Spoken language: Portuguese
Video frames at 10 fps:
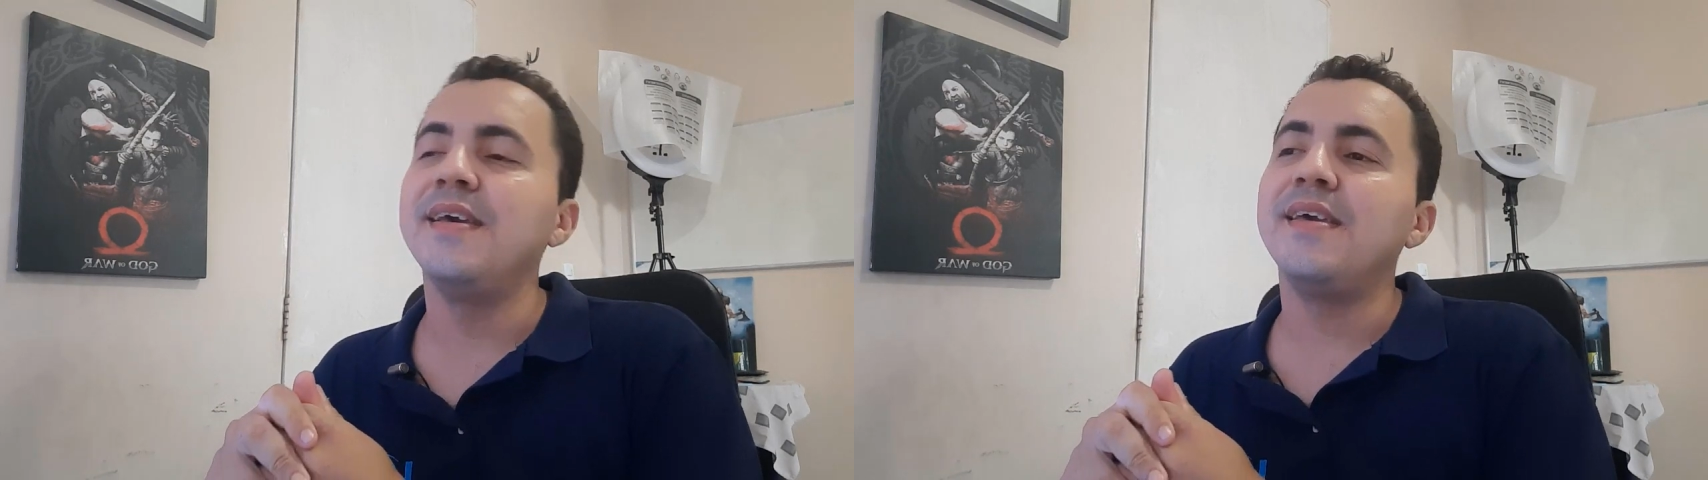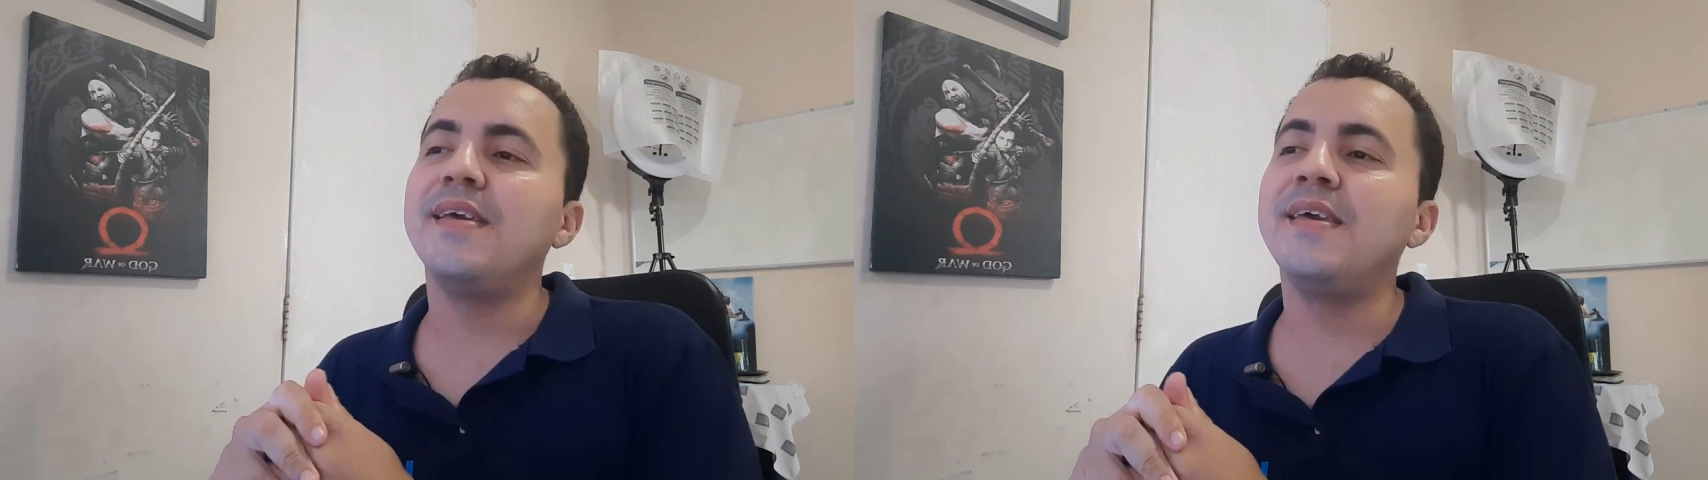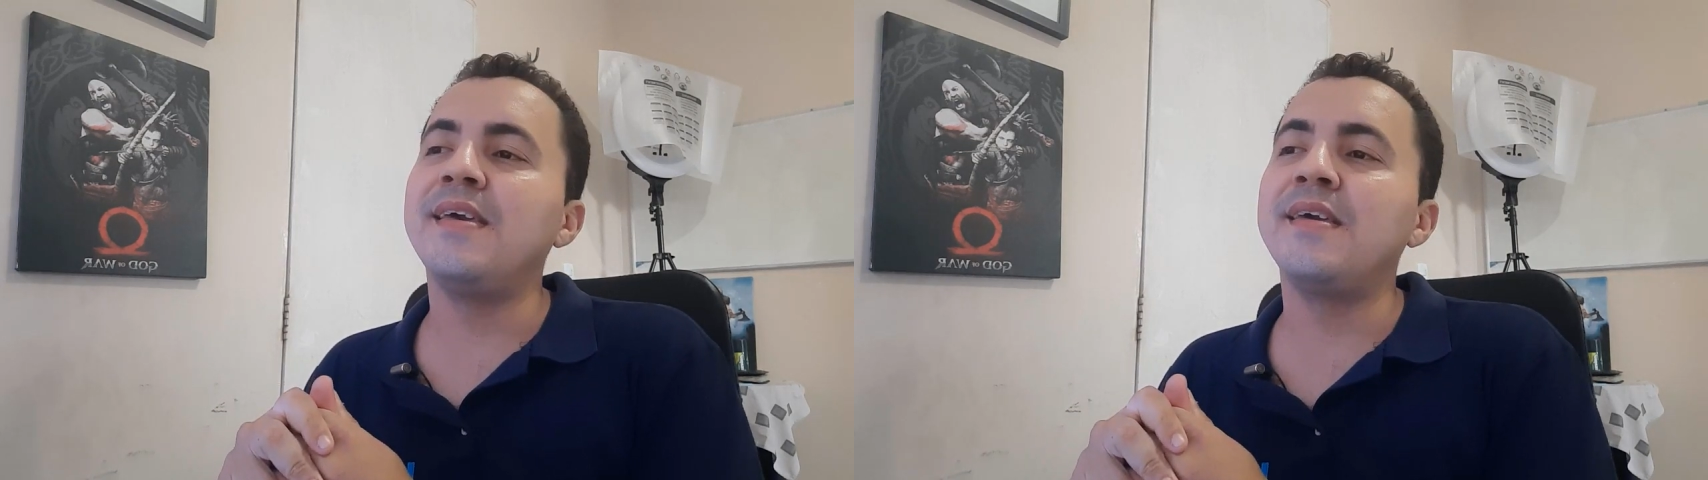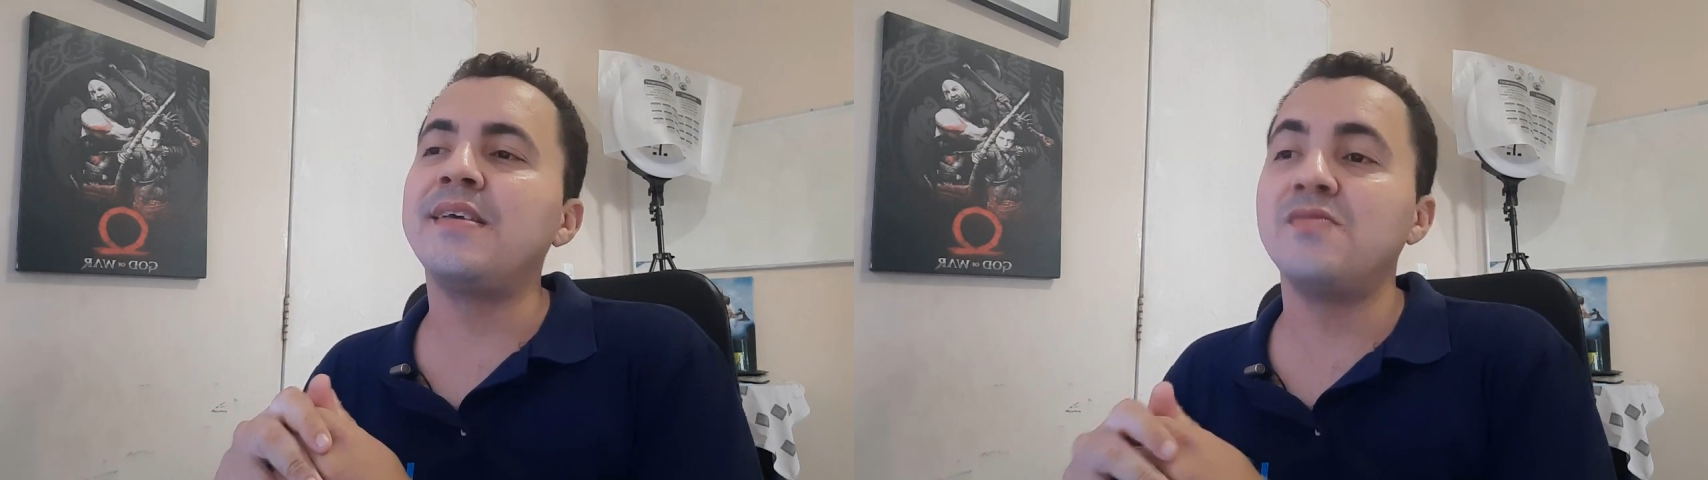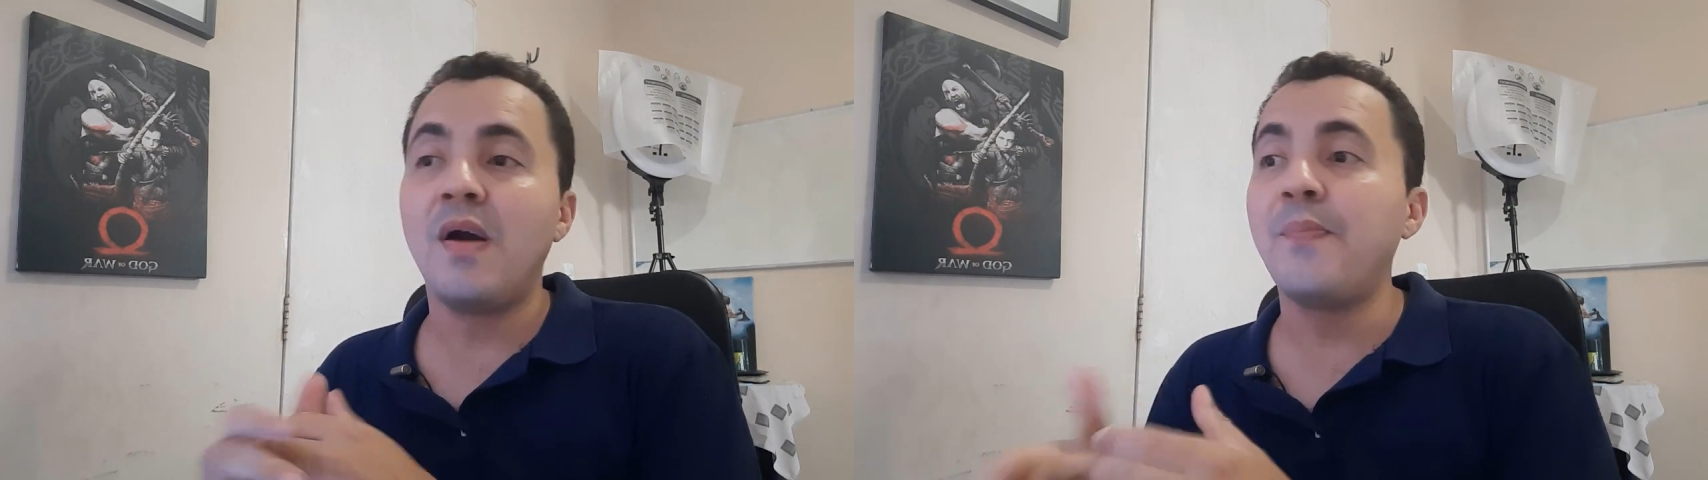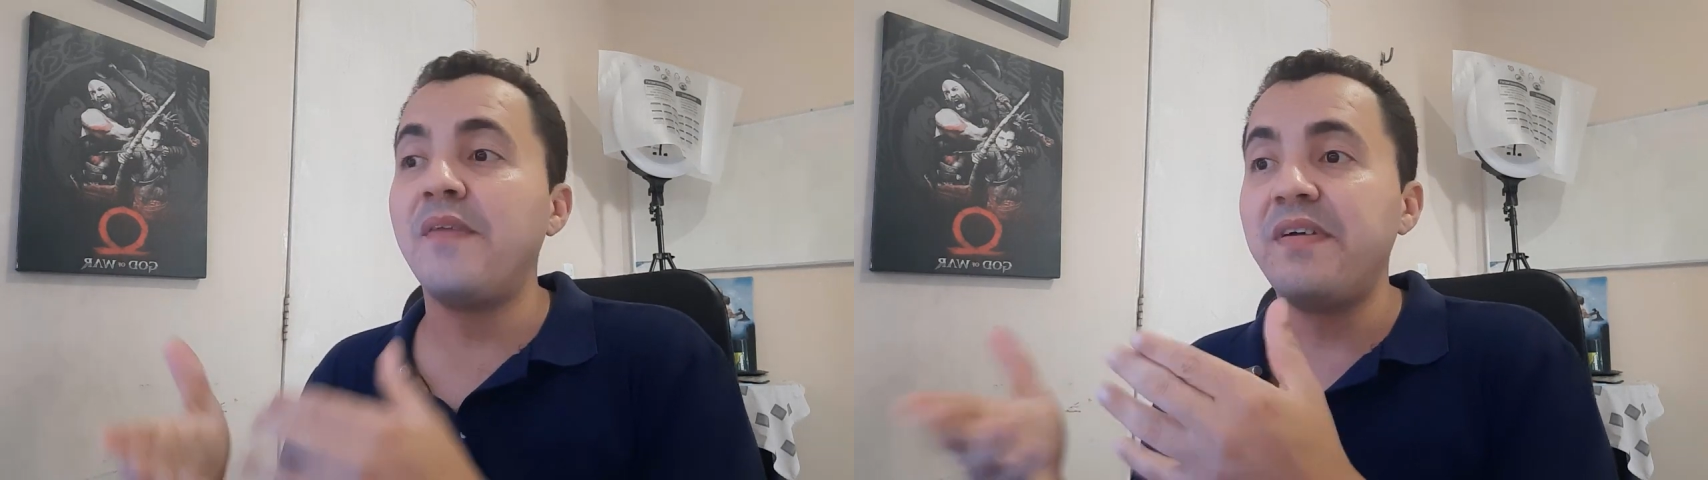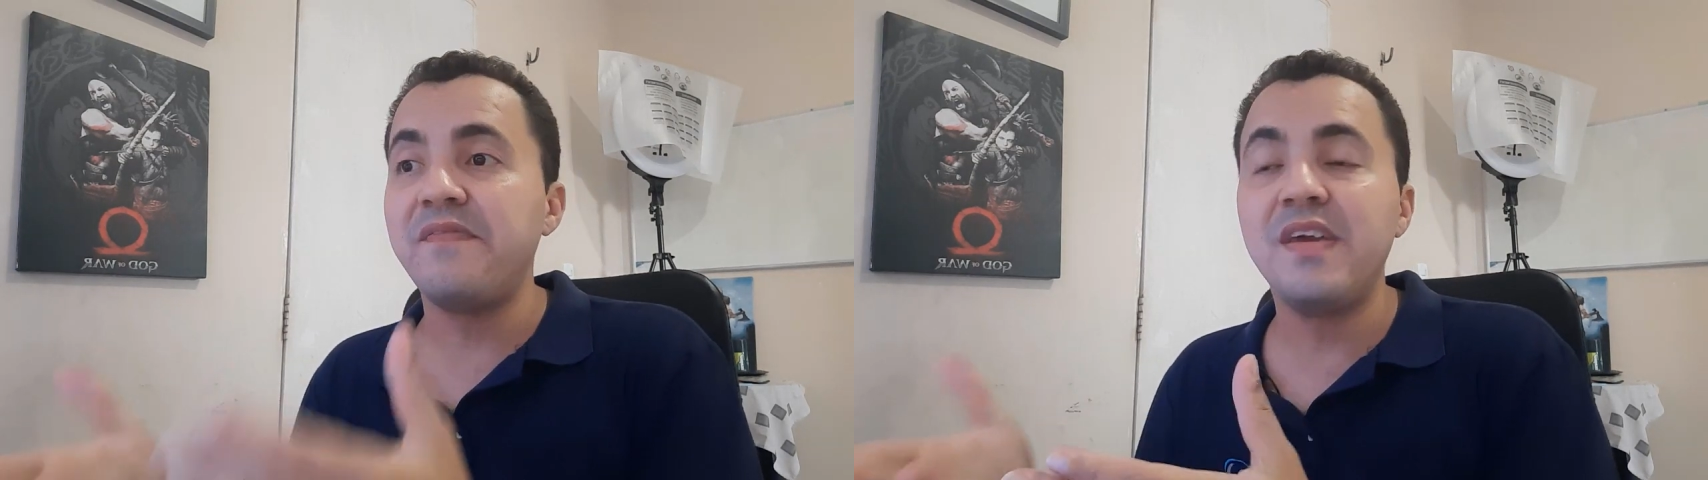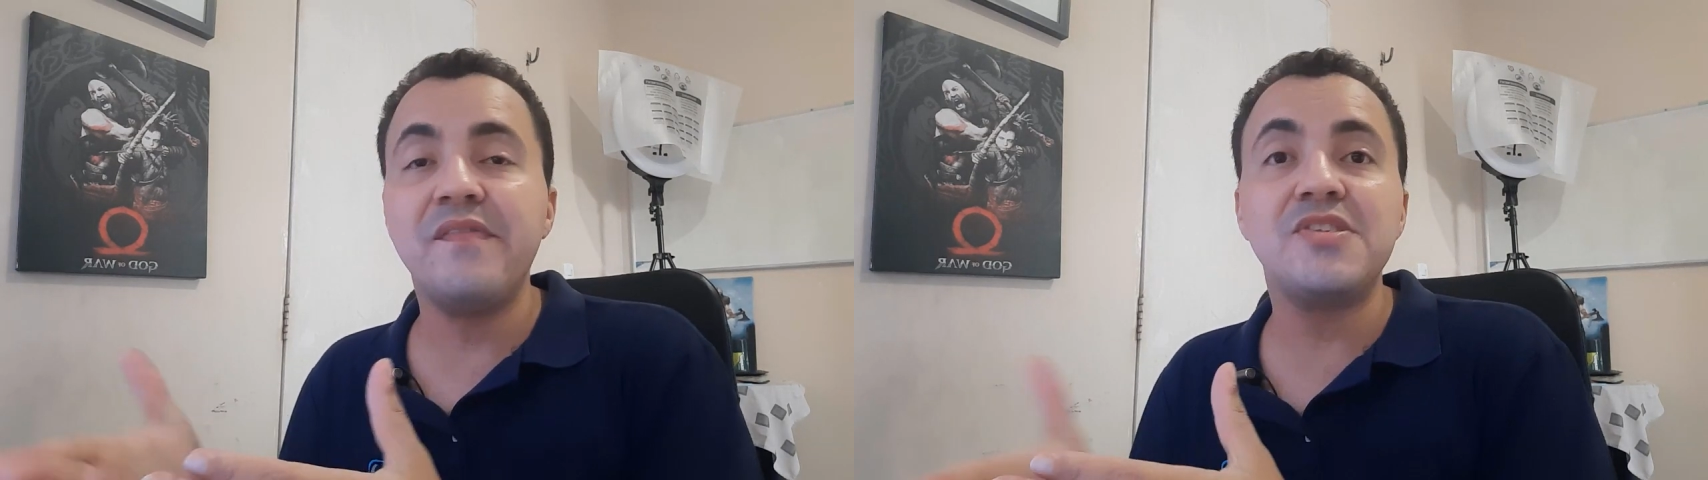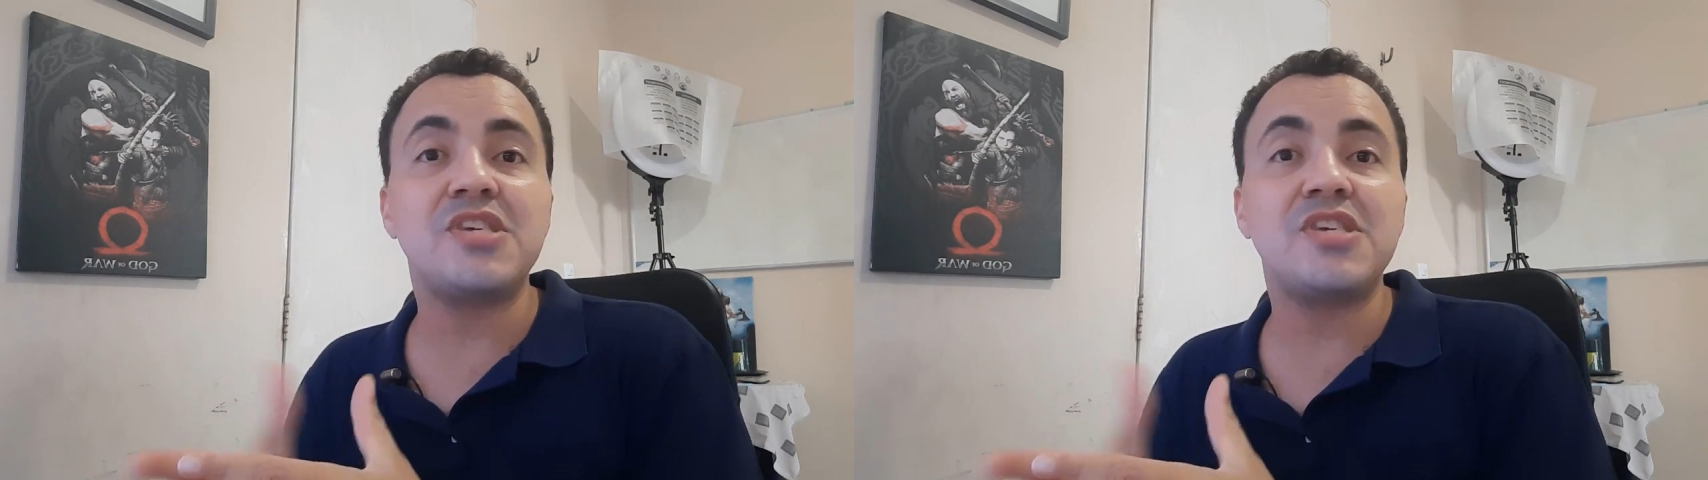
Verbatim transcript: E que são uma prova viva